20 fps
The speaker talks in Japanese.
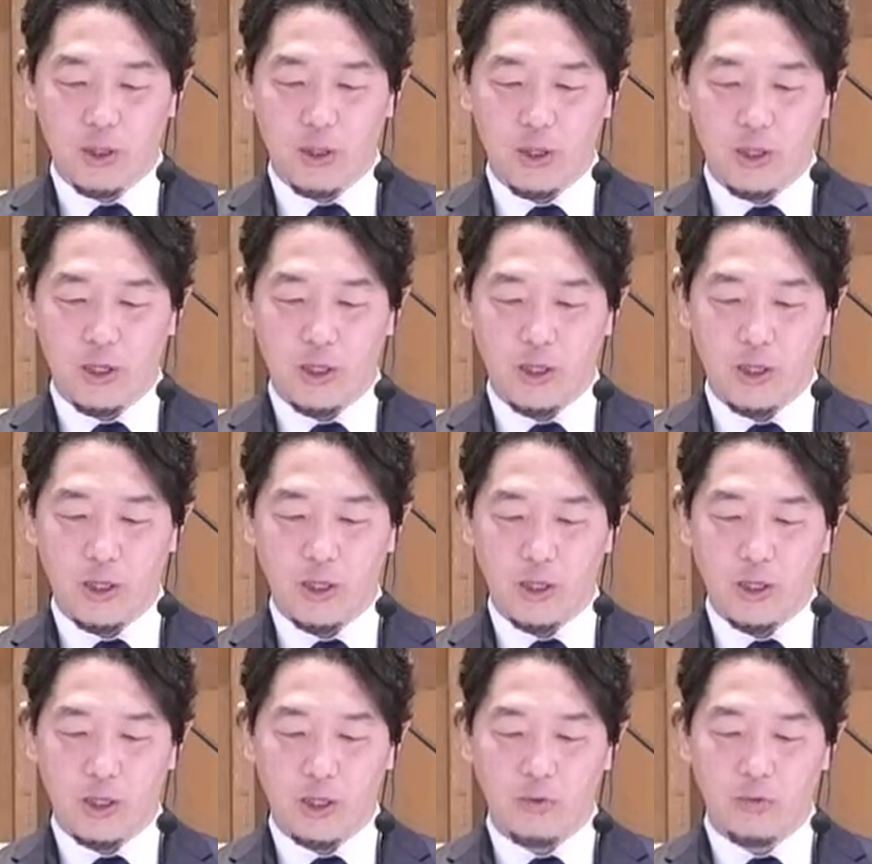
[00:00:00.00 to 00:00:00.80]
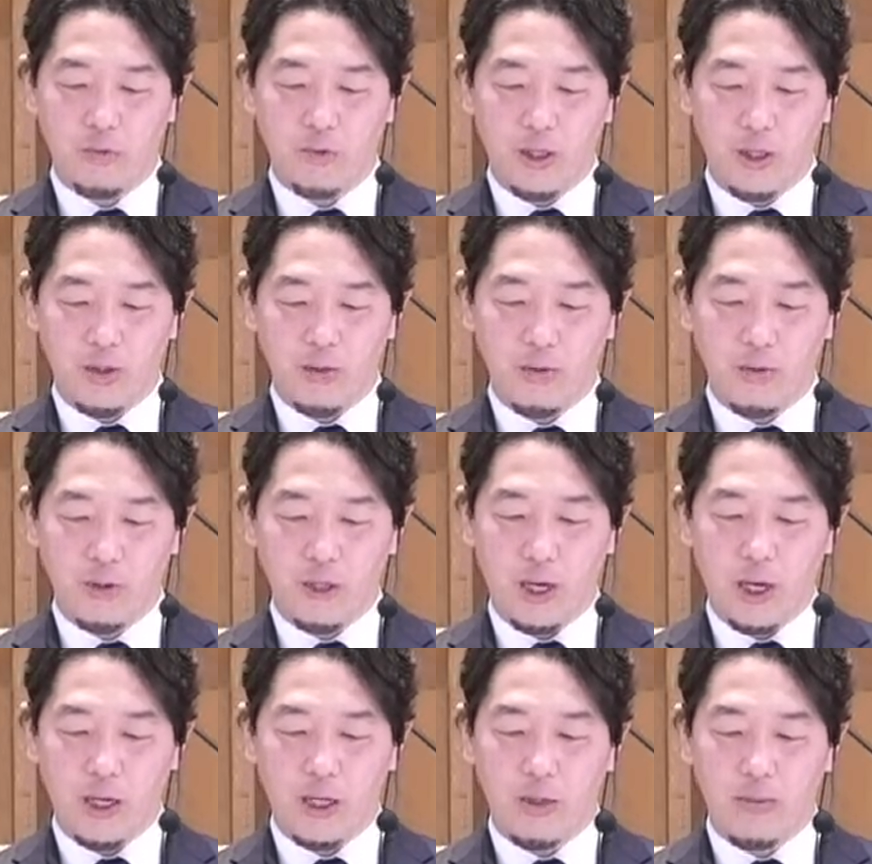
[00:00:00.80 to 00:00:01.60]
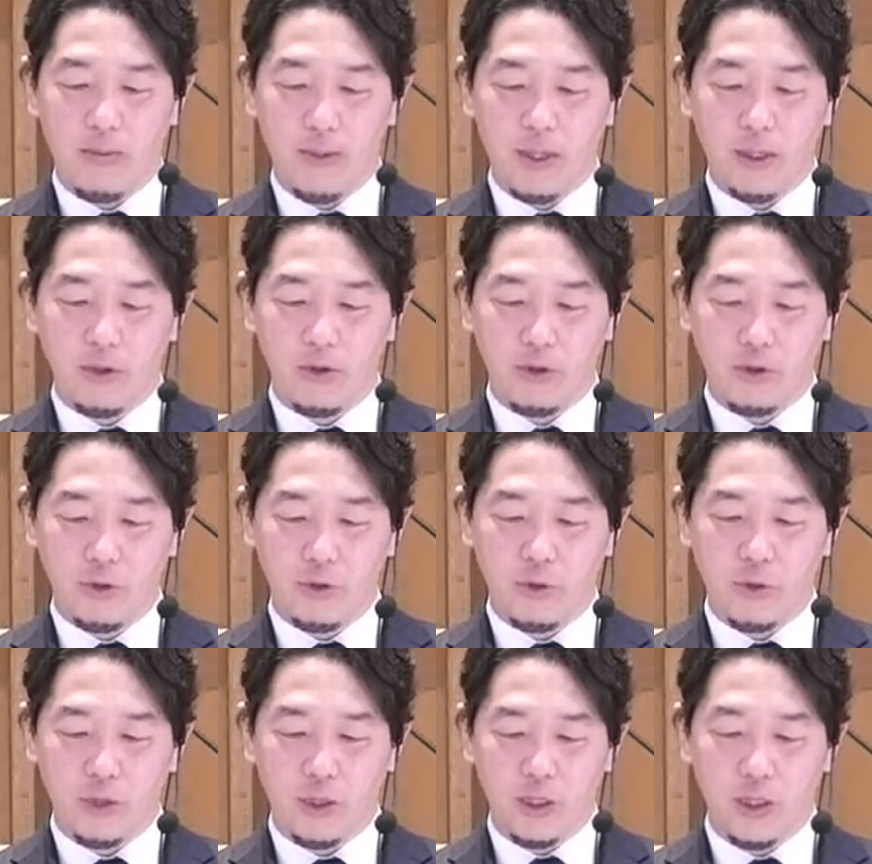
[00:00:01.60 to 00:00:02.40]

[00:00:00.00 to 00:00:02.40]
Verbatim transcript: えー、付帯を海面上